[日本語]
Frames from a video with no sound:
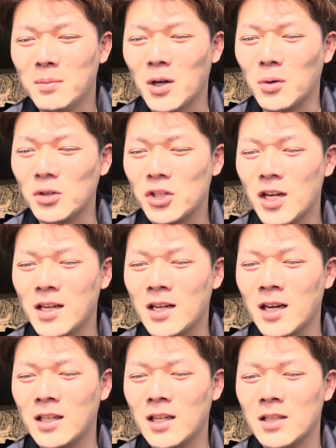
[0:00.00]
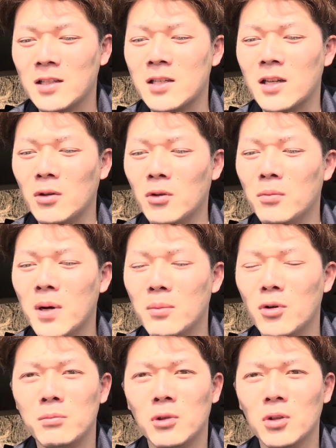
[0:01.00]
まあ、この試合に限らずですけど、まあ、
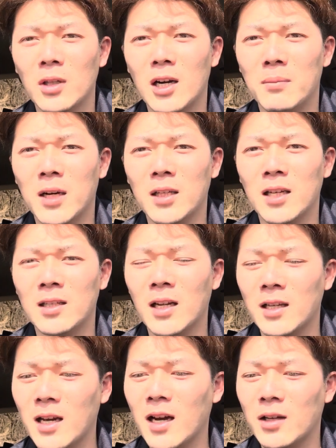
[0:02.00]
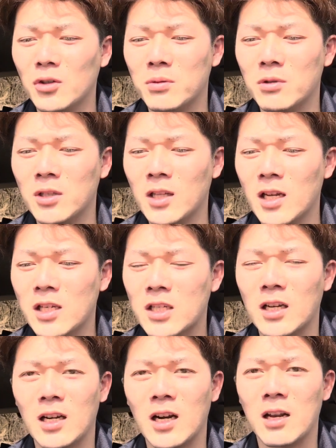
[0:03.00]
ボール持ったら、まあ、大体ね、あの、自分で仕
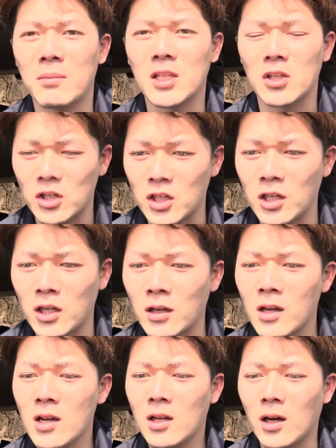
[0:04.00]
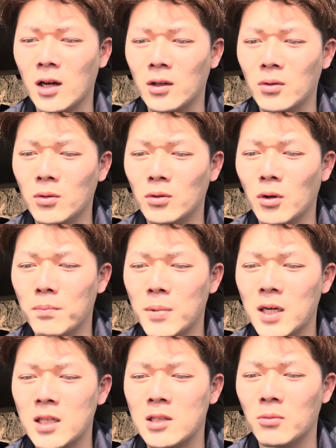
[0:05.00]
掛けられますし、あの、突
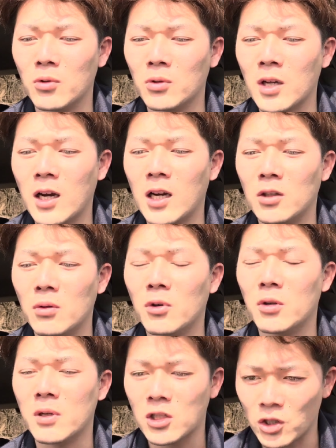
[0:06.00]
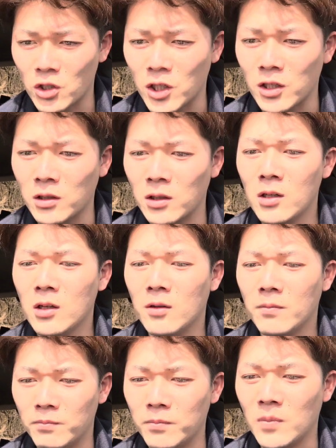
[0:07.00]
破率も高いと思いますし、
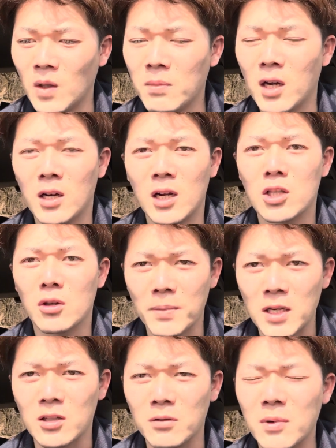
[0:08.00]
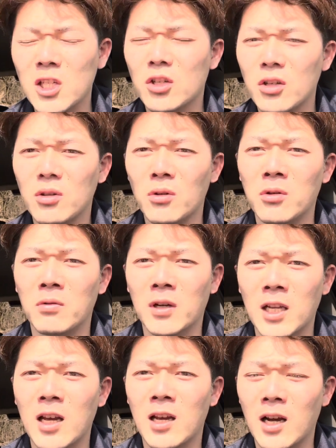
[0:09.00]
うん、まあ、ラストパス。まあ、シュートの方は
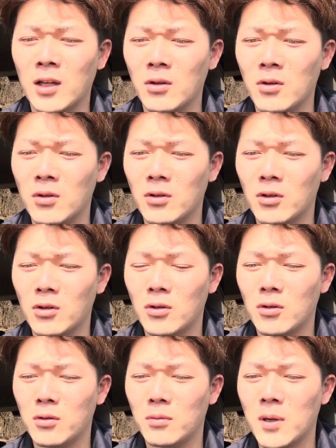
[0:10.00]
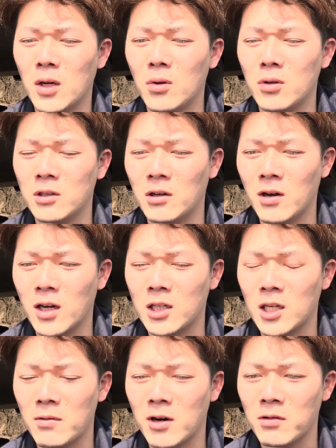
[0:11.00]
ね、あのー、まあ、ゴールには
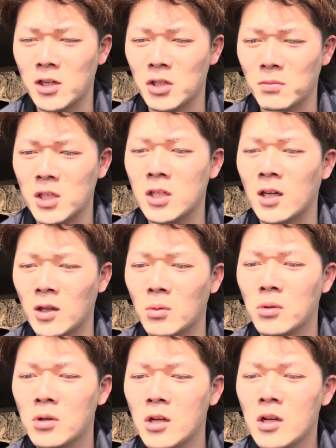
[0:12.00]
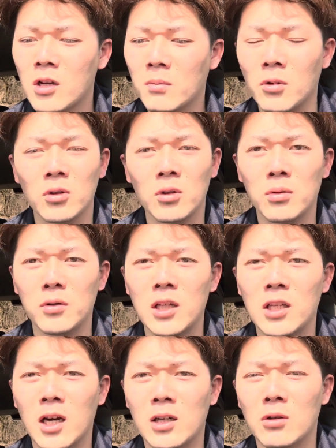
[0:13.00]
嫌われはしましたけど、もう本当雰囲
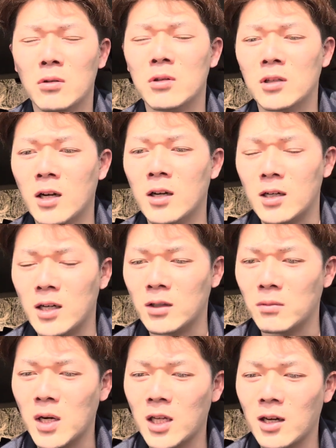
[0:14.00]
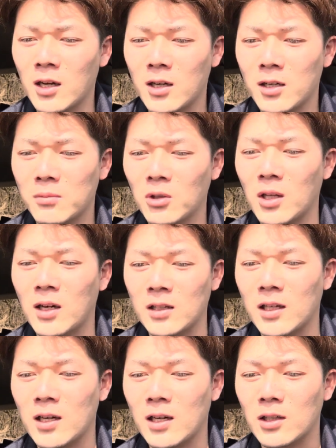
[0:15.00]
気あるというか、あの、前田が持ったら
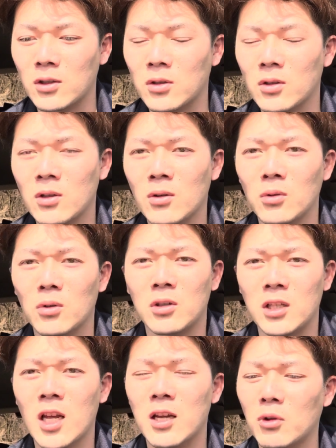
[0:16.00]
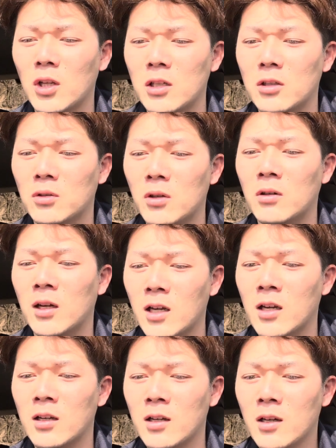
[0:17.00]
ね、なんか、本当期待持てるっていうか
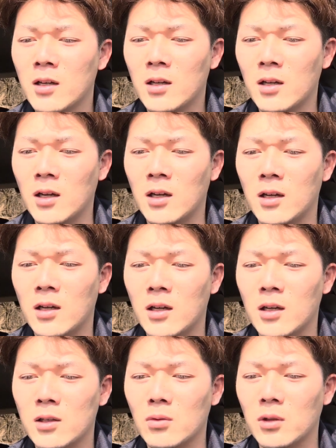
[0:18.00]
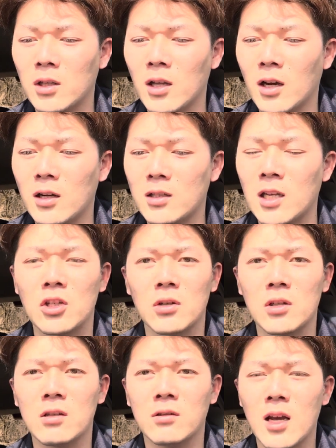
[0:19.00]
ね、えー、そういった選手
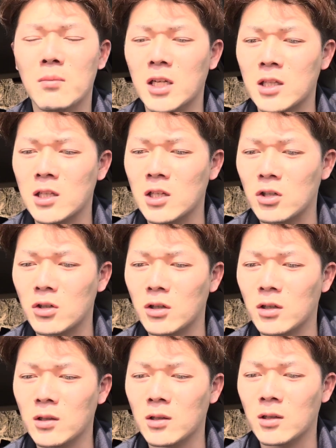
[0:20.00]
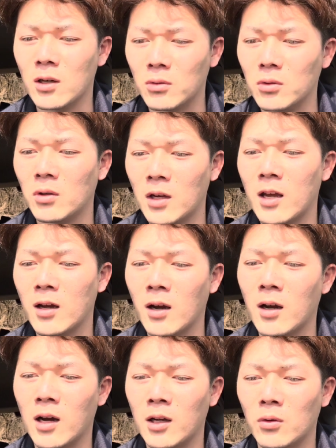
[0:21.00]
ですよね、前田選手。いや、本当ね、
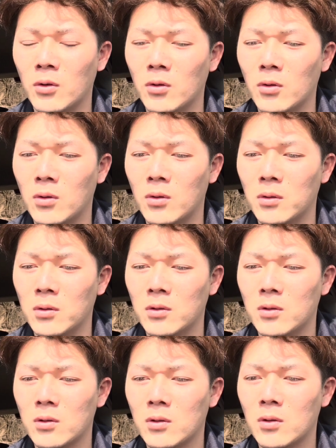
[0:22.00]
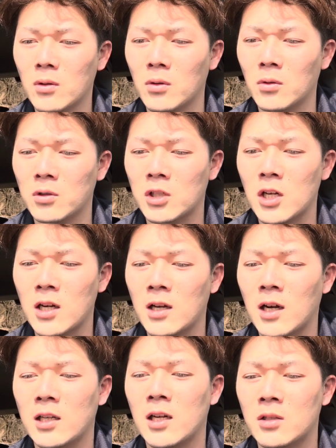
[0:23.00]
あのこの試合に
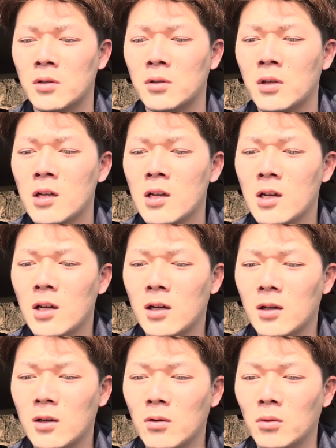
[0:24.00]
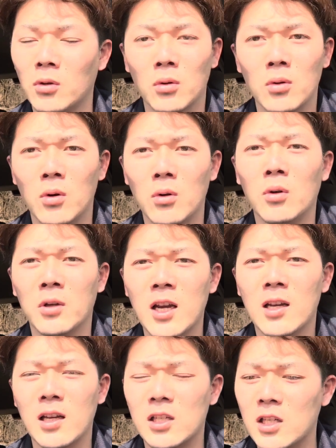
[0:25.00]
限らず、本当今後
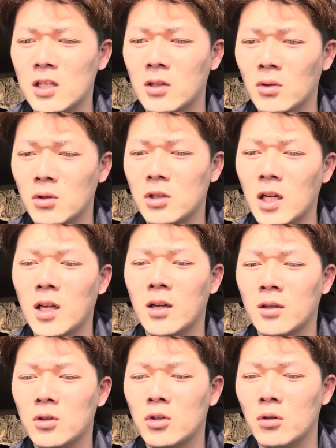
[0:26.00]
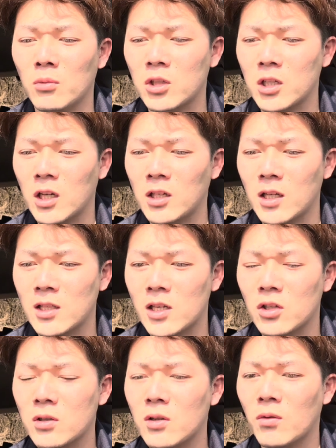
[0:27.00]
ね、シーズン通してね、注目していきたい選
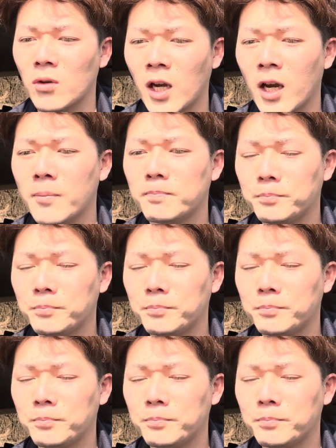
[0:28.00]
手ですよね。